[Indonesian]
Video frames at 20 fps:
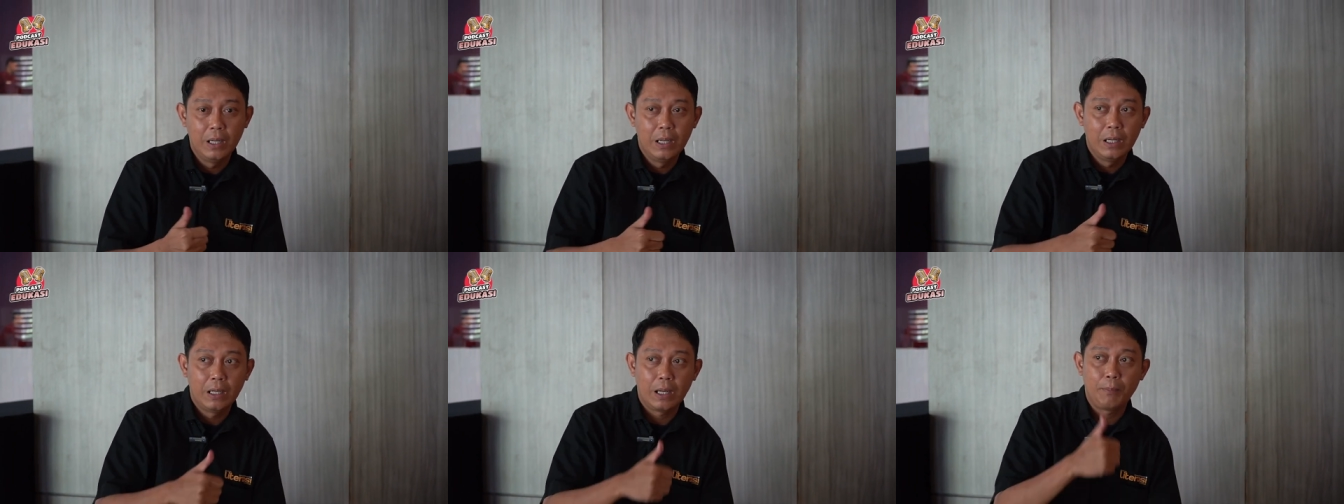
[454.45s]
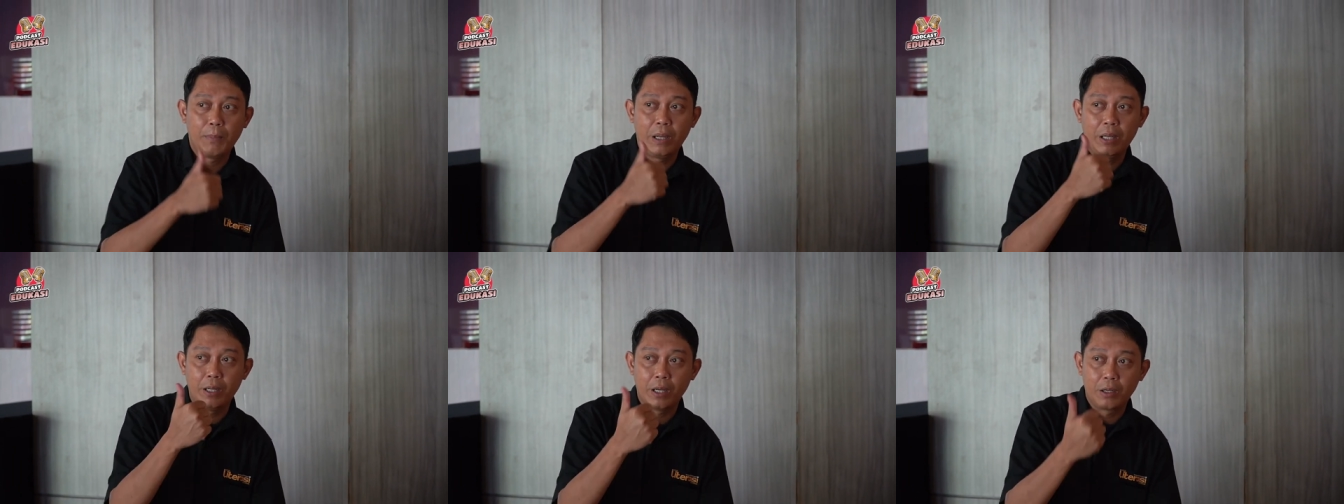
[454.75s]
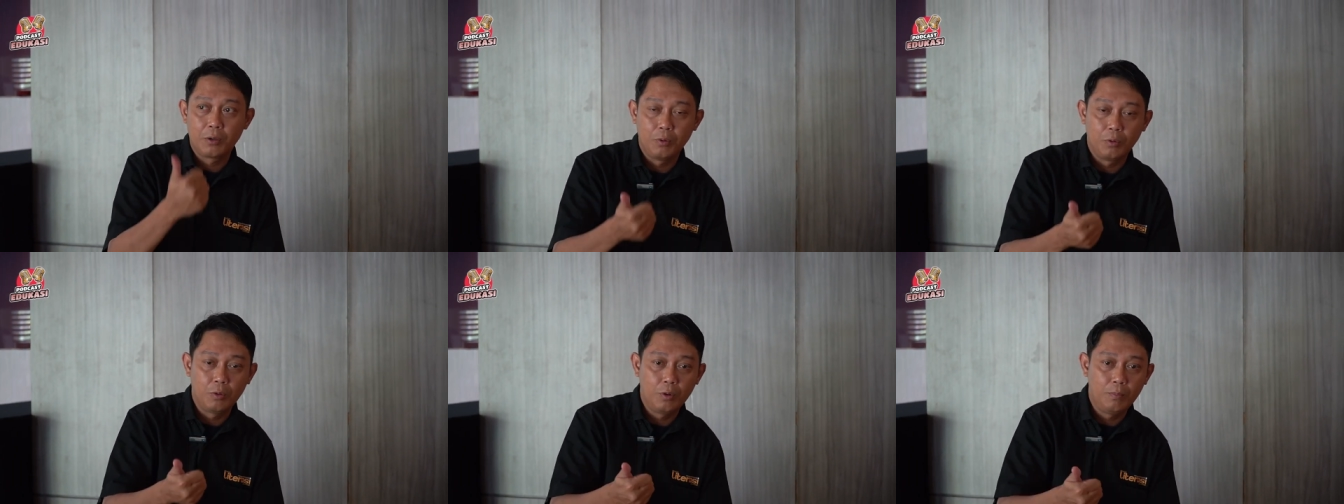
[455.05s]
Nah, media ya.
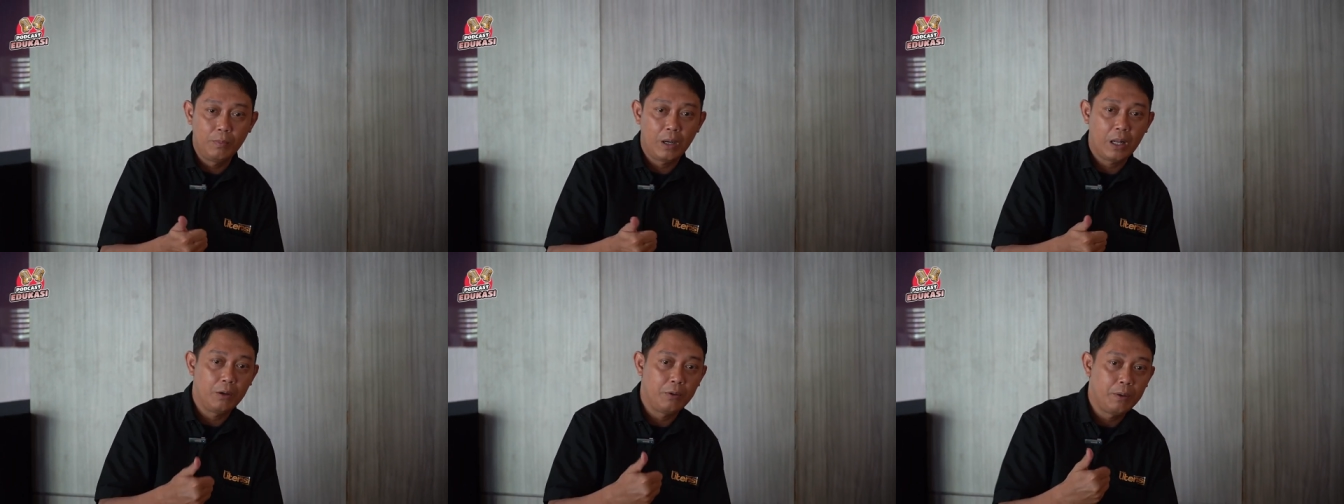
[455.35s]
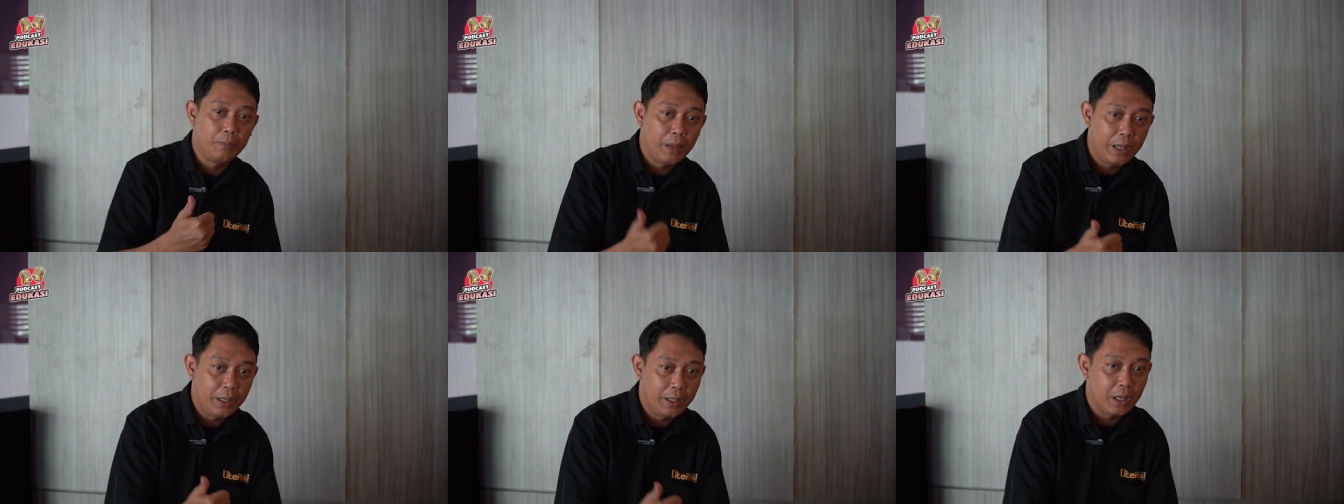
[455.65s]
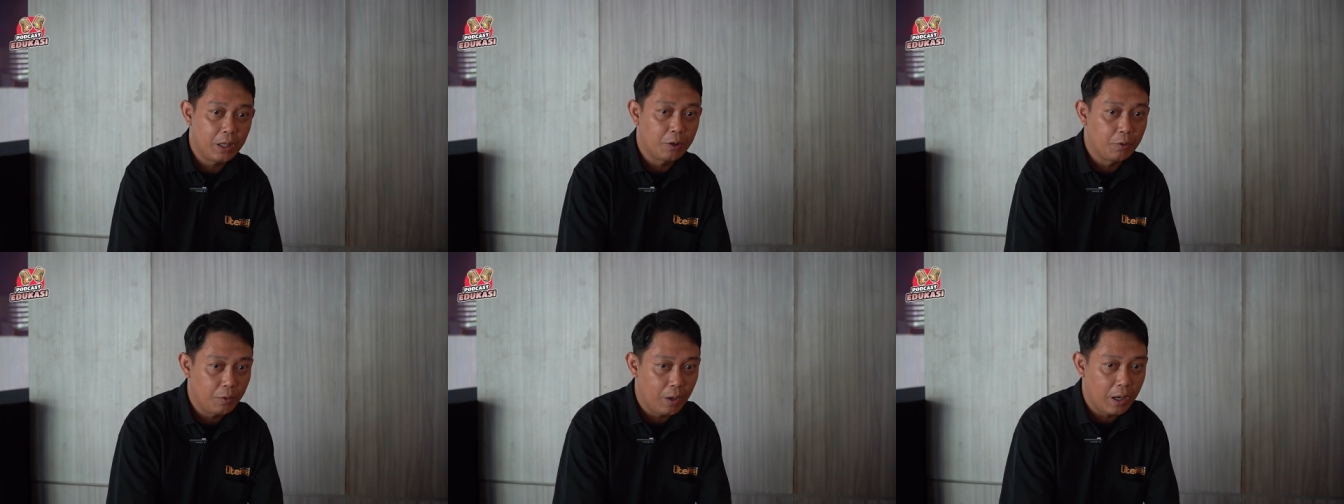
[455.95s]
guru melalui
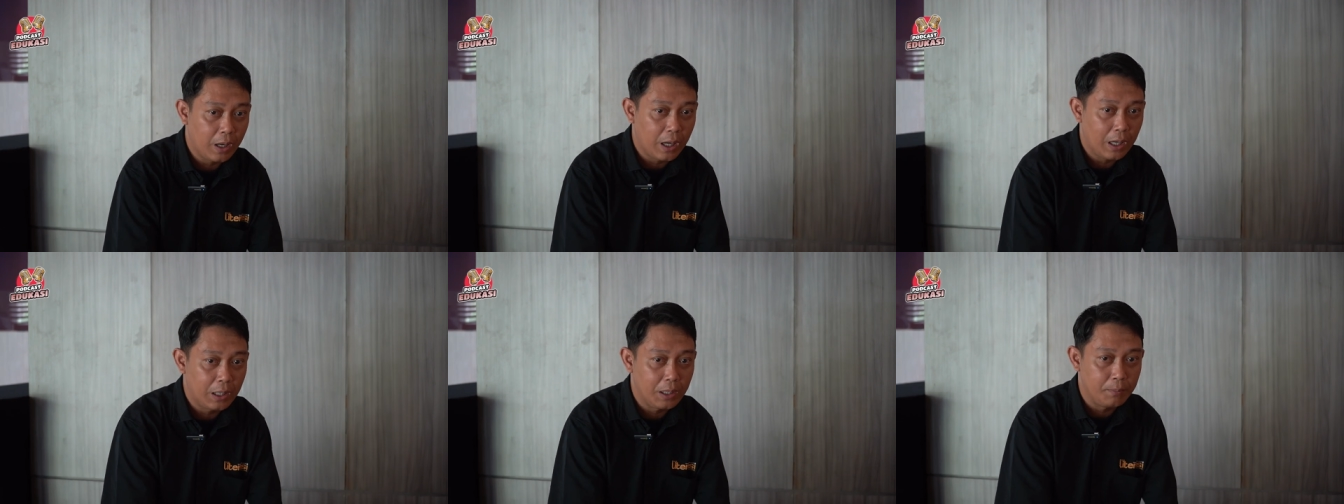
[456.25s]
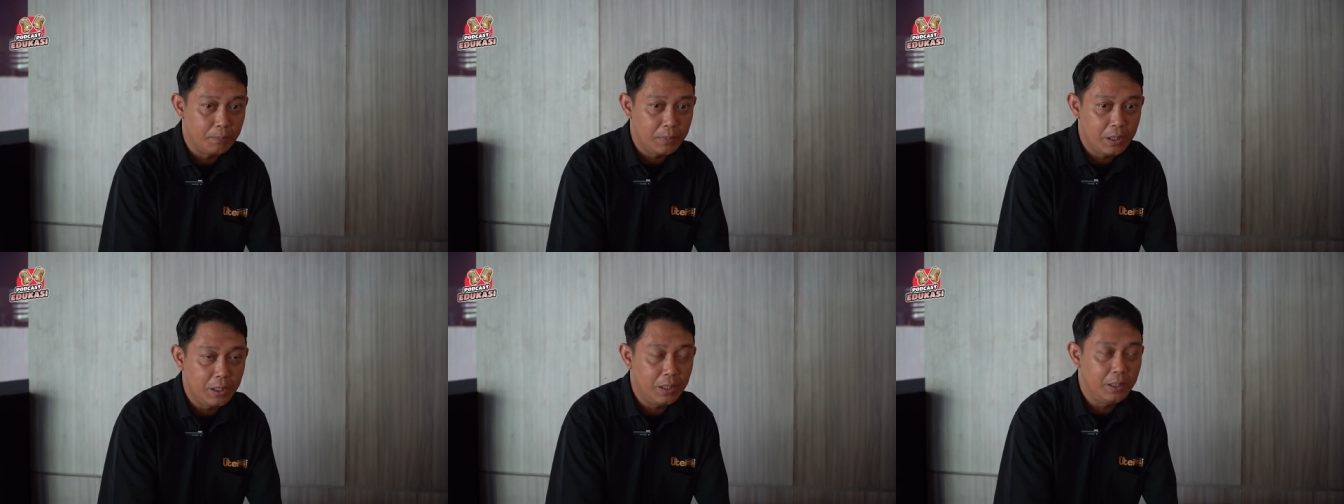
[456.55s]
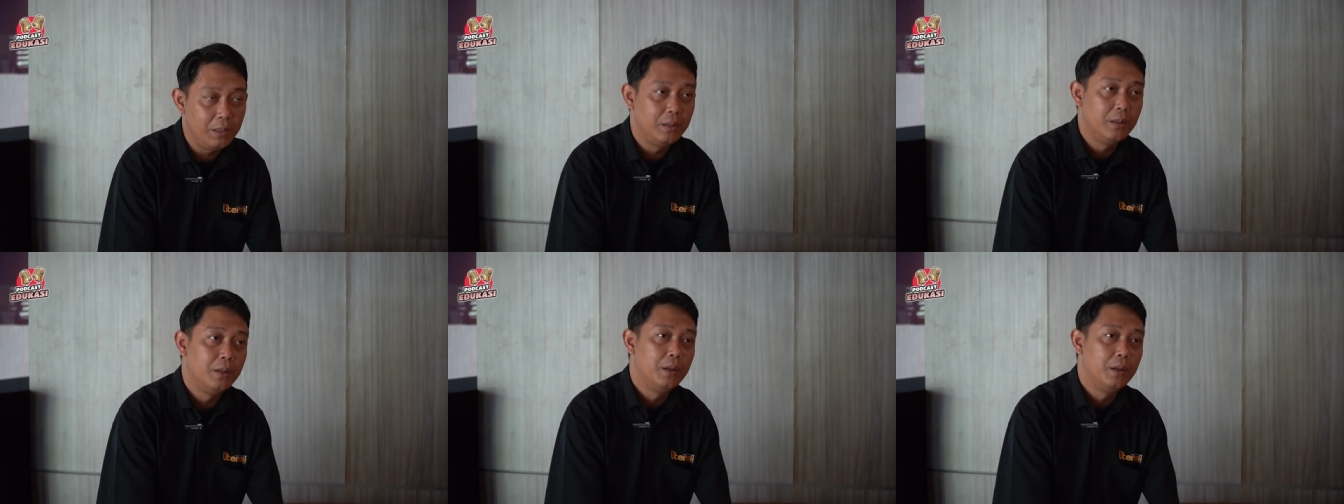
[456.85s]
media guru akademi